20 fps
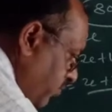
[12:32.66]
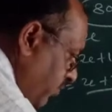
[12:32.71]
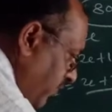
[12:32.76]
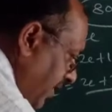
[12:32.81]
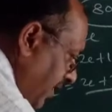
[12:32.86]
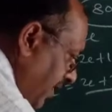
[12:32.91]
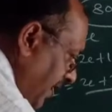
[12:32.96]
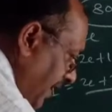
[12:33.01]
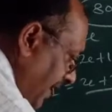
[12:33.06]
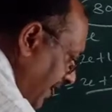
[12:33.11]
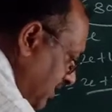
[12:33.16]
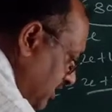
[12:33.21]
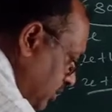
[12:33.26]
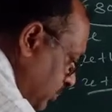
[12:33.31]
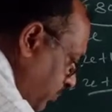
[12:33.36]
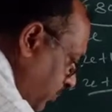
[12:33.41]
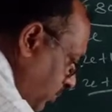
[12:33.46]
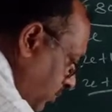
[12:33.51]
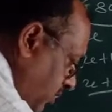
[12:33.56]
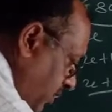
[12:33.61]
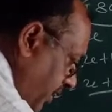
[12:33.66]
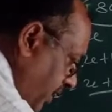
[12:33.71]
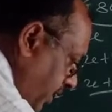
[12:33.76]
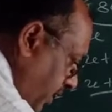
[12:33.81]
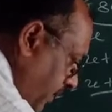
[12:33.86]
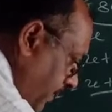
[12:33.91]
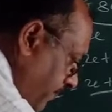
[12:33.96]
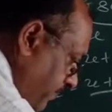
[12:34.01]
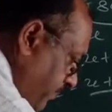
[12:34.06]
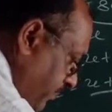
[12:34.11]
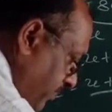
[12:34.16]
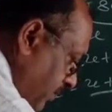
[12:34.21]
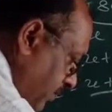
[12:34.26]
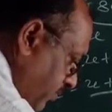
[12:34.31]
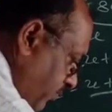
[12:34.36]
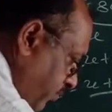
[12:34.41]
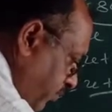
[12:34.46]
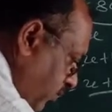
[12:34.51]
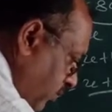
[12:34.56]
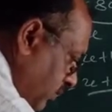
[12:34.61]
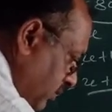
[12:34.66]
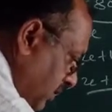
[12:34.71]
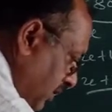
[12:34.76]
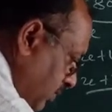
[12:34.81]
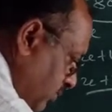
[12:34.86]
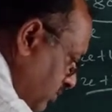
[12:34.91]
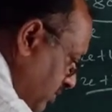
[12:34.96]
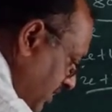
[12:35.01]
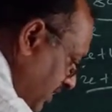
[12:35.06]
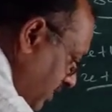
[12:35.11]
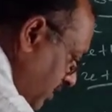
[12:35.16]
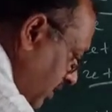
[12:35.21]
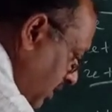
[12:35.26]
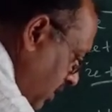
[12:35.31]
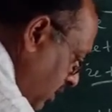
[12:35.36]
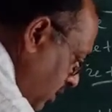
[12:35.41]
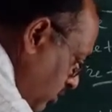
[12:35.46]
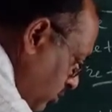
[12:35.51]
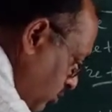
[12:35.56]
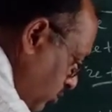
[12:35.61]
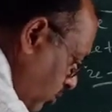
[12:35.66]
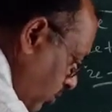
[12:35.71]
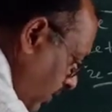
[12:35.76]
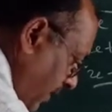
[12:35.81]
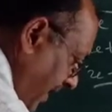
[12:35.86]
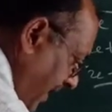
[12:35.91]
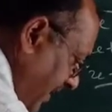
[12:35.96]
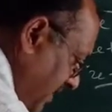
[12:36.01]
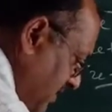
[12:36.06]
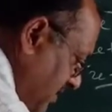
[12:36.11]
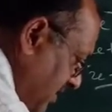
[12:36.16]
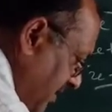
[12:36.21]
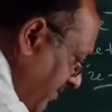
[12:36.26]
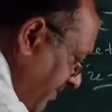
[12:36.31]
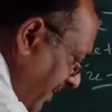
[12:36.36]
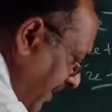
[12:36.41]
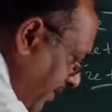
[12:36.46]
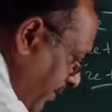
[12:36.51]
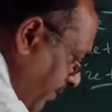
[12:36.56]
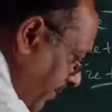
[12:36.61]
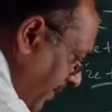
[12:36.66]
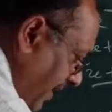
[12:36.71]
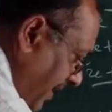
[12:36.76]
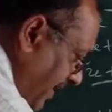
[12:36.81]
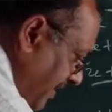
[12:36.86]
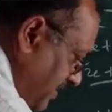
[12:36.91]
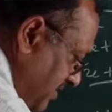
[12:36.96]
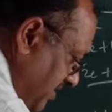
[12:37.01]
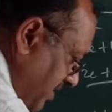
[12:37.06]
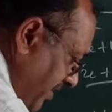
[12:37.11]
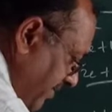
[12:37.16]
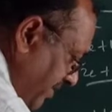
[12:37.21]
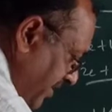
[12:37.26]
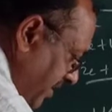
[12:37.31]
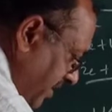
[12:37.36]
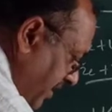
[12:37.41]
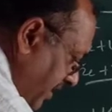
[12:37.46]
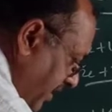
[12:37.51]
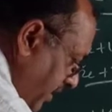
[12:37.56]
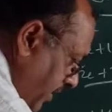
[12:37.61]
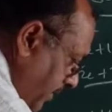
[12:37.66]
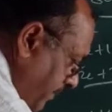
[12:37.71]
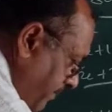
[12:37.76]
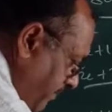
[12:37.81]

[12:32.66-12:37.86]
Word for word: वन लैक्स फोर्टी फोर थाउजेंड तो x की वैल्यू आ गई सेवेंटी